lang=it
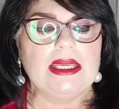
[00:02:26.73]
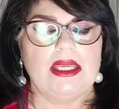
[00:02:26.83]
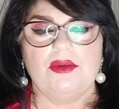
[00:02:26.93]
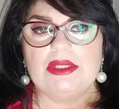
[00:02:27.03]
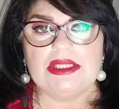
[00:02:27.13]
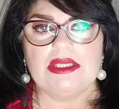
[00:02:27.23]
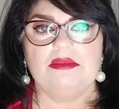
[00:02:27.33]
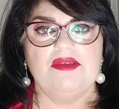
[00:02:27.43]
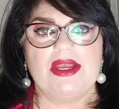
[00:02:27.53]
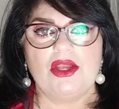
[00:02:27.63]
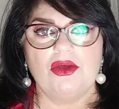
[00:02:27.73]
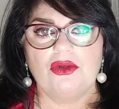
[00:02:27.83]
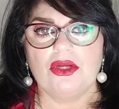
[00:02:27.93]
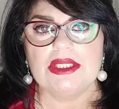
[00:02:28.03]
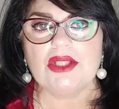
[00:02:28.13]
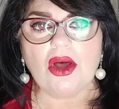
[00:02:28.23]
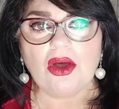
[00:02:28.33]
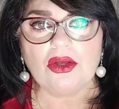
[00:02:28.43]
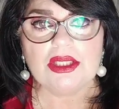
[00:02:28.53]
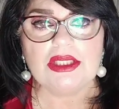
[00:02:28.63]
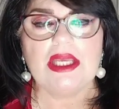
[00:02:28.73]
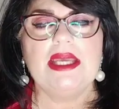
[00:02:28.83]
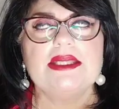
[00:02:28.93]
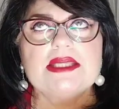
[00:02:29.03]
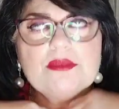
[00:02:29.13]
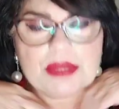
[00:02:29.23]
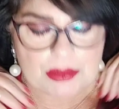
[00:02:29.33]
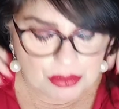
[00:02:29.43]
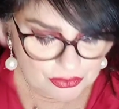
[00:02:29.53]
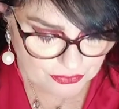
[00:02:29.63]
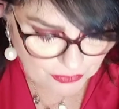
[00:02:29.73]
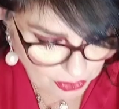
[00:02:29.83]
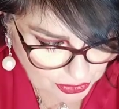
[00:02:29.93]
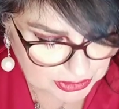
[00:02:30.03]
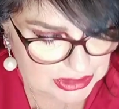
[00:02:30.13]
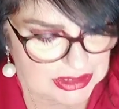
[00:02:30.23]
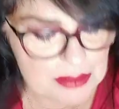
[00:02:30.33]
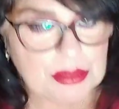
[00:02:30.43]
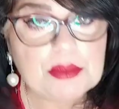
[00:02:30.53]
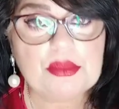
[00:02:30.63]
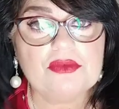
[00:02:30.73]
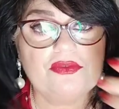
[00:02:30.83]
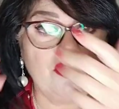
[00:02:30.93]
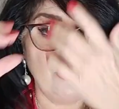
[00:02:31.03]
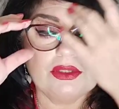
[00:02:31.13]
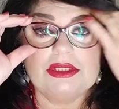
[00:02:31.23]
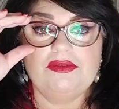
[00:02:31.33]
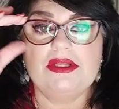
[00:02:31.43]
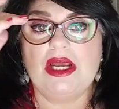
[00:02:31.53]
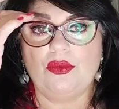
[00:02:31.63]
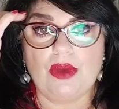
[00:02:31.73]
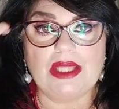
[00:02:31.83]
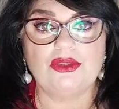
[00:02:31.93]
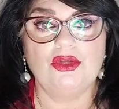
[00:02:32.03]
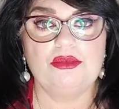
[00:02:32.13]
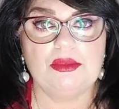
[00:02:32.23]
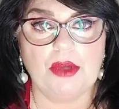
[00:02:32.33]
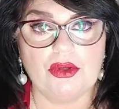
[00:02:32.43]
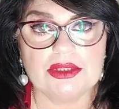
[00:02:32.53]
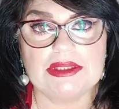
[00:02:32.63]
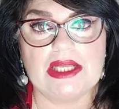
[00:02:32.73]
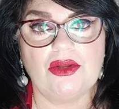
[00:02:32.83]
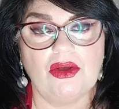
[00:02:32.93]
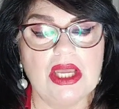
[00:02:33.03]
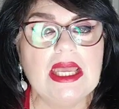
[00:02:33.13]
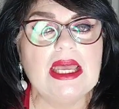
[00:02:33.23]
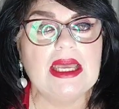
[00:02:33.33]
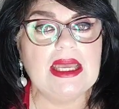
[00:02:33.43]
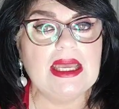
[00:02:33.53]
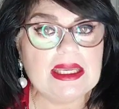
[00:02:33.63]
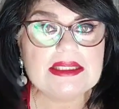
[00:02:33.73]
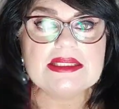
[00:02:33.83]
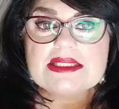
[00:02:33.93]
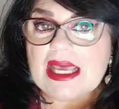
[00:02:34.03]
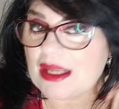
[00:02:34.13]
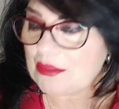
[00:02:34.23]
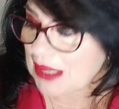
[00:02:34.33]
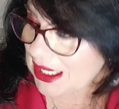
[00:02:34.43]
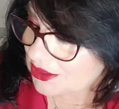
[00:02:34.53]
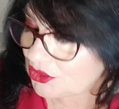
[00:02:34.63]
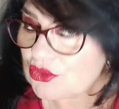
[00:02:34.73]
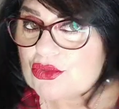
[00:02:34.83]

E quindi mi vengono le doglie sempre più forti, sempre più forti fino a quando mi portano eh, in sala parto.